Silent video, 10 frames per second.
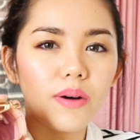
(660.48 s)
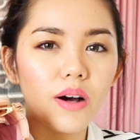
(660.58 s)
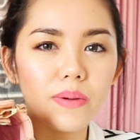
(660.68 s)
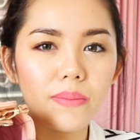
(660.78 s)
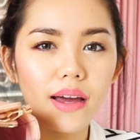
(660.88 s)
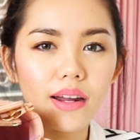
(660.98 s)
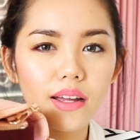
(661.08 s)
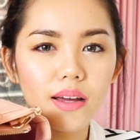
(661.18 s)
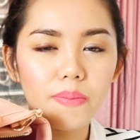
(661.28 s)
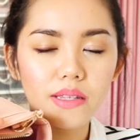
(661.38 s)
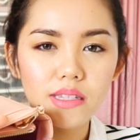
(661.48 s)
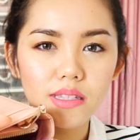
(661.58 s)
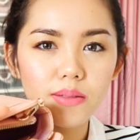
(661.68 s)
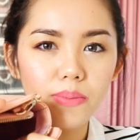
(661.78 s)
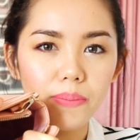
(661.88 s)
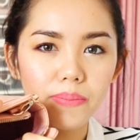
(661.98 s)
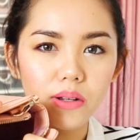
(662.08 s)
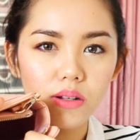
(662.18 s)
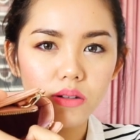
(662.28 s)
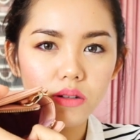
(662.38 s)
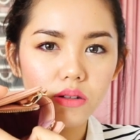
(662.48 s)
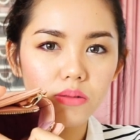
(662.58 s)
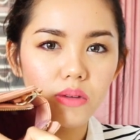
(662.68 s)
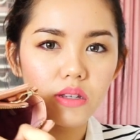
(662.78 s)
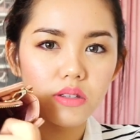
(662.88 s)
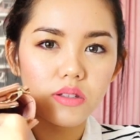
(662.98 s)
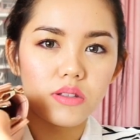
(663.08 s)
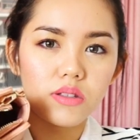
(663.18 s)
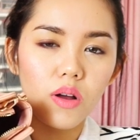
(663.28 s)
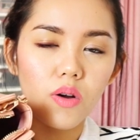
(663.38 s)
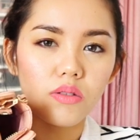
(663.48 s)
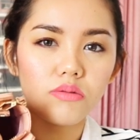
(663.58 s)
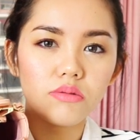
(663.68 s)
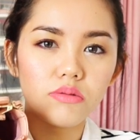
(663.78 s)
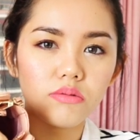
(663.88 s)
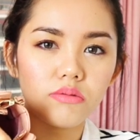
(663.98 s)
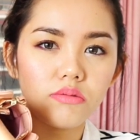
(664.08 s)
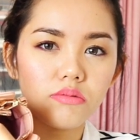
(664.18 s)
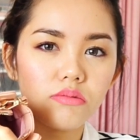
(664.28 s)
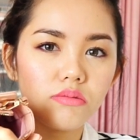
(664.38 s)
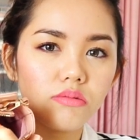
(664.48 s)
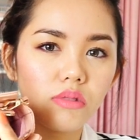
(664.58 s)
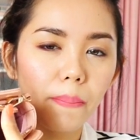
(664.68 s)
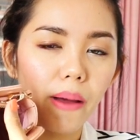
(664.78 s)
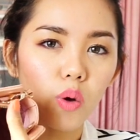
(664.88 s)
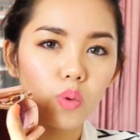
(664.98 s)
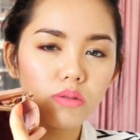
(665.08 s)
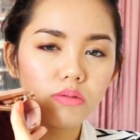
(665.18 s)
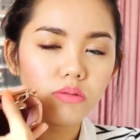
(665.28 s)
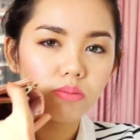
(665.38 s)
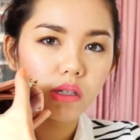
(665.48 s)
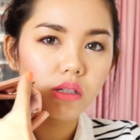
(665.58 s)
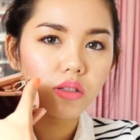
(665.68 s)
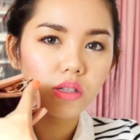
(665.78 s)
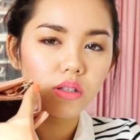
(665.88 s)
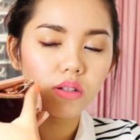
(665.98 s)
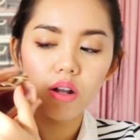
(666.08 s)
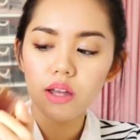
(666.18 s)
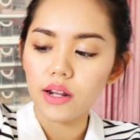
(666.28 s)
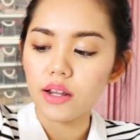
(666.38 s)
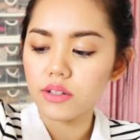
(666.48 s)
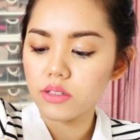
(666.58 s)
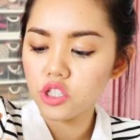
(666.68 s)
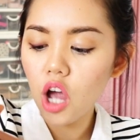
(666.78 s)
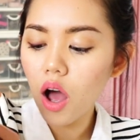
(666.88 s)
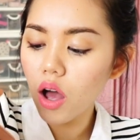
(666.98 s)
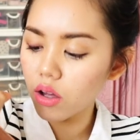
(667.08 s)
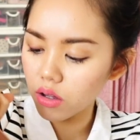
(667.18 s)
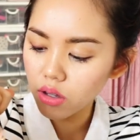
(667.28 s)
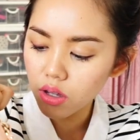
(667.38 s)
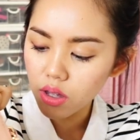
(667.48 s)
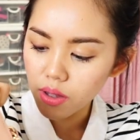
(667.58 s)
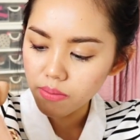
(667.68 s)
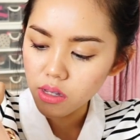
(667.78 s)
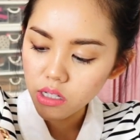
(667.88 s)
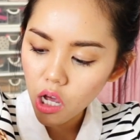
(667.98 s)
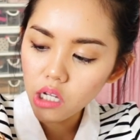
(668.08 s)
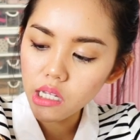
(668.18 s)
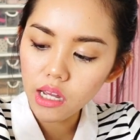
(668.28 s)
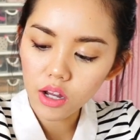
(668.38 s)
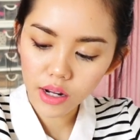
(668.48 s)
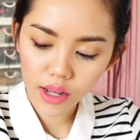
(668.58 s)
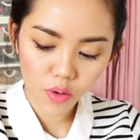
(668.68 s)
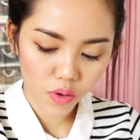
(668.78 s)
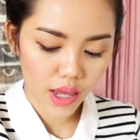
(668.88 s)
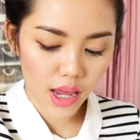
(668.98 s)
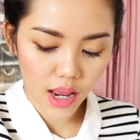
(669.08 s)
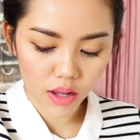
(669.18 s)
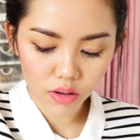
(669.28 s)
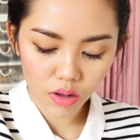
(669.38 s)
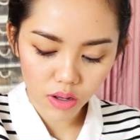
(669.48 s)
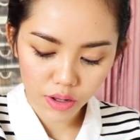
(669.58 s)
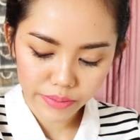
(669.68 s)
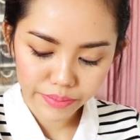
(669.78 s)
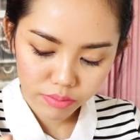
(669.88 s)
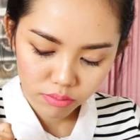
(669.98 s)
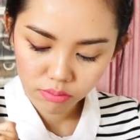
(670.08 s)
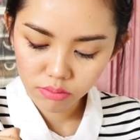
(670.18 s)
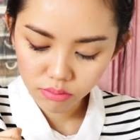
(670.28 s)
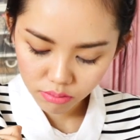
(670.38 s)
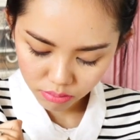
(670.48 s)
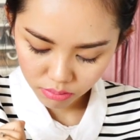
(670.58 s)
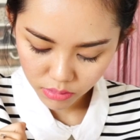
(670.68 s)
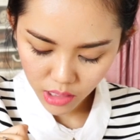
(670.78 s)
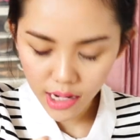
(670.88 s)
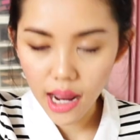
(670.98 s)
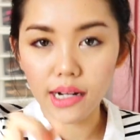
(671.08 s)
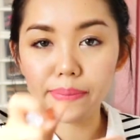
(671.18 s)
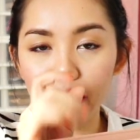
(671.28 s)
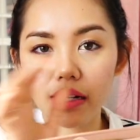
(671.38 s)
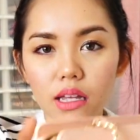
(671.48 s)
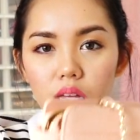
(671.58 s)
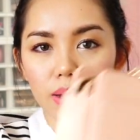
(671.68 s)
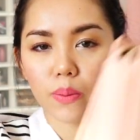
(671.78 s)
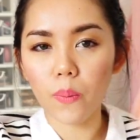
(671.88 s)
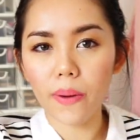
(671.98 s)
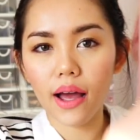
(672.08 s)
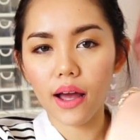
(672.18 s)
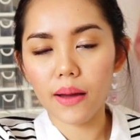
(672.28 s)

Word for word: พอประมาณนะคะเป็นแบบเหมือนมี2กระเป๋ามีเขาเรียกนะช่องมีช่องที่ค่อนข้างโอเคแล้วก็ขนาดกำลังดีพกพา